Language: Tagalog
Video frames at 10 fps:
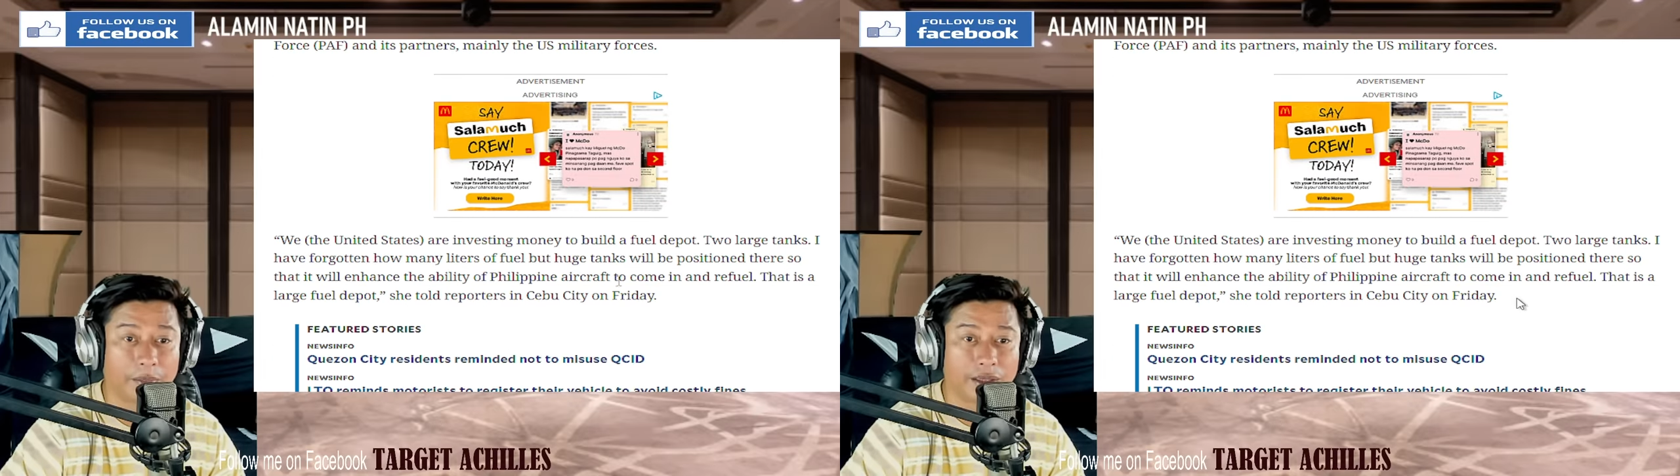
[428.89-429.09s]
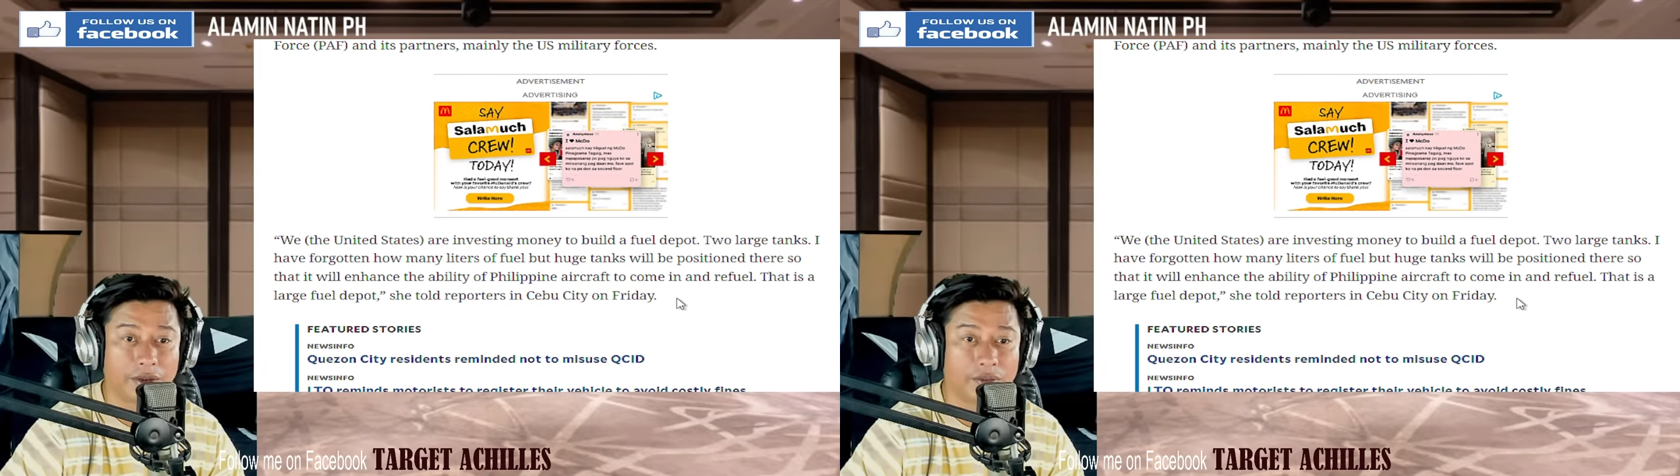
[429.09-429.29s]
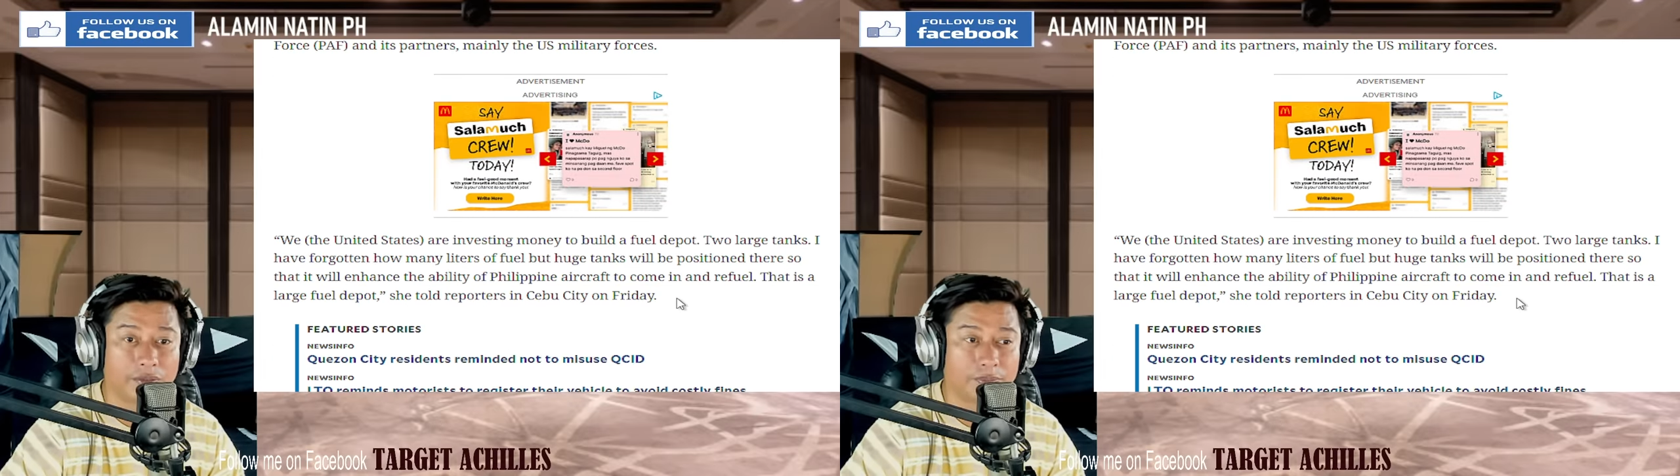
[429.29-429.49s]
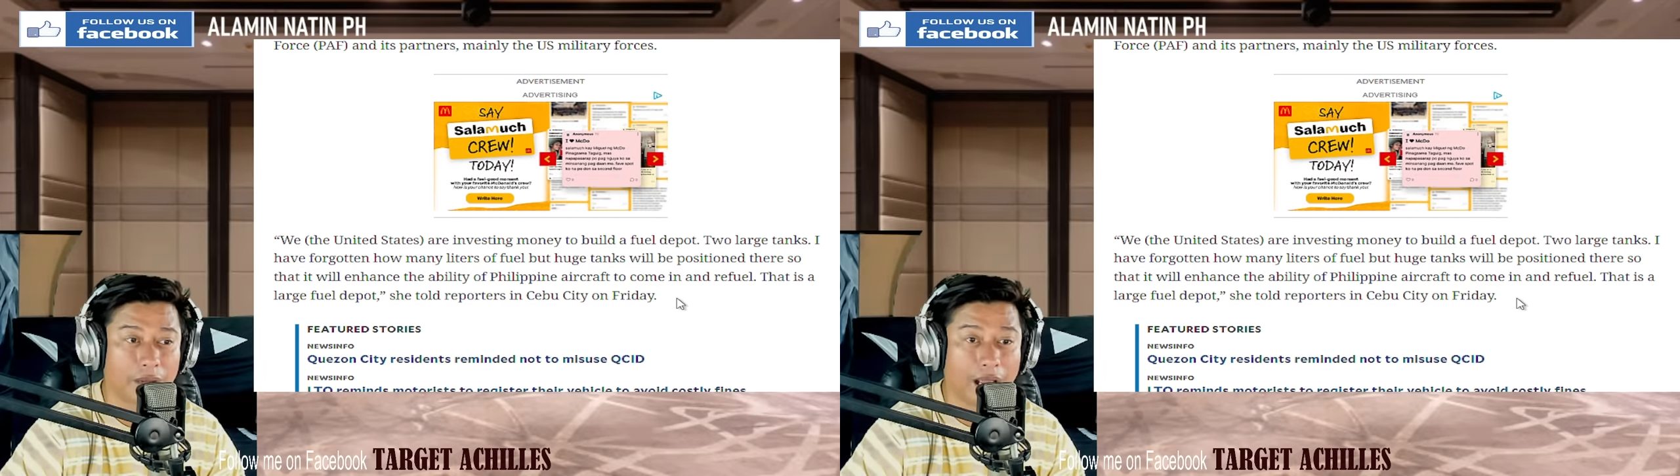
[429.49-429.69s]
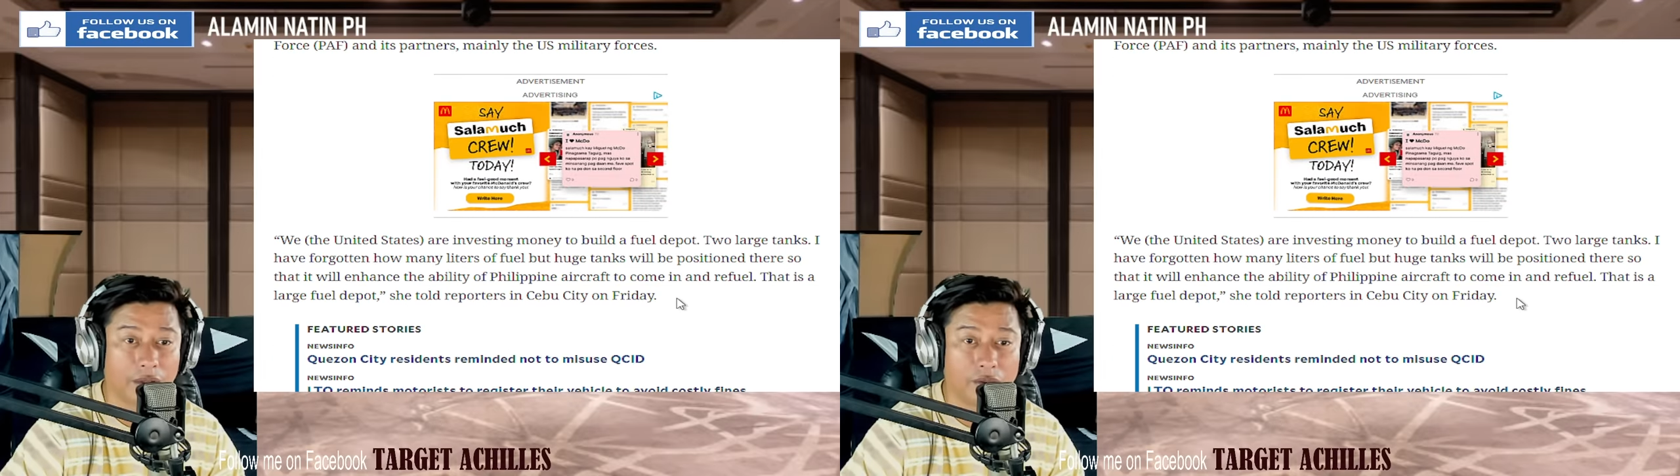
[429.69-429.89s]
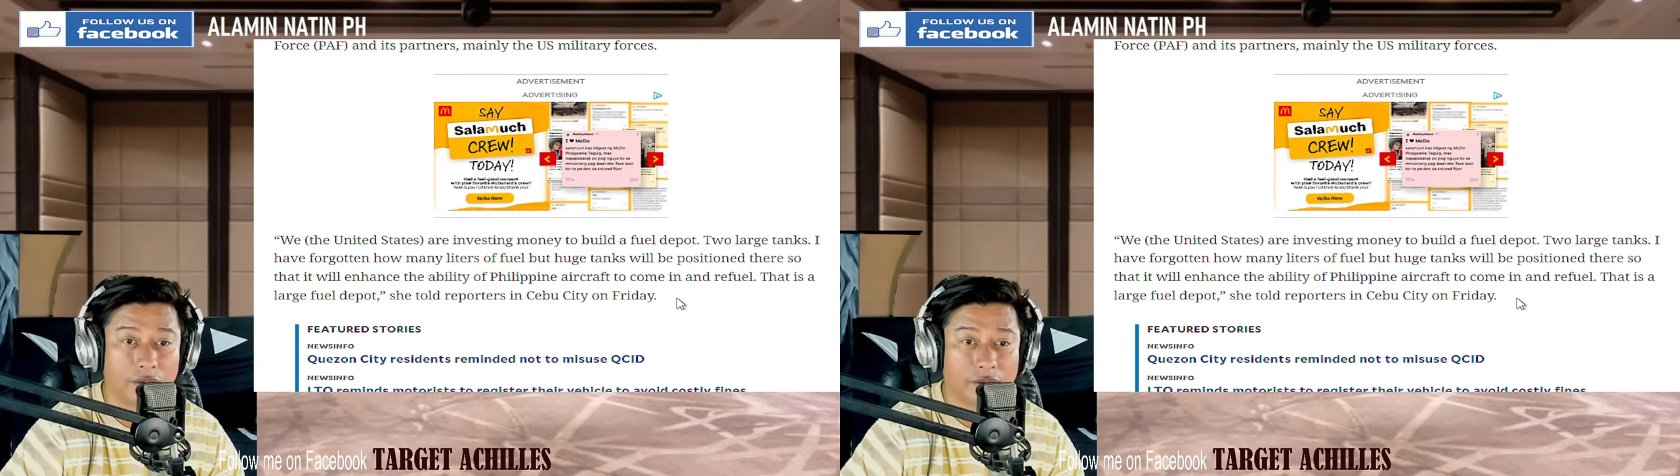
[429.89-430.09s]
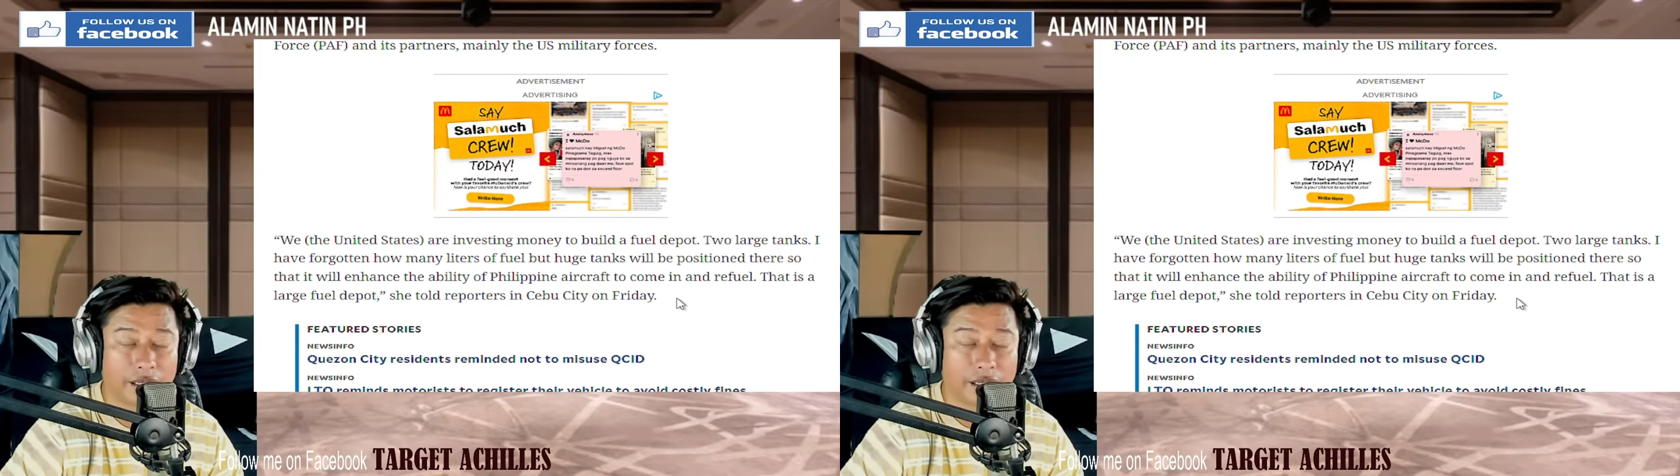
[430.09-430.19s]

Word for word: naman yung plano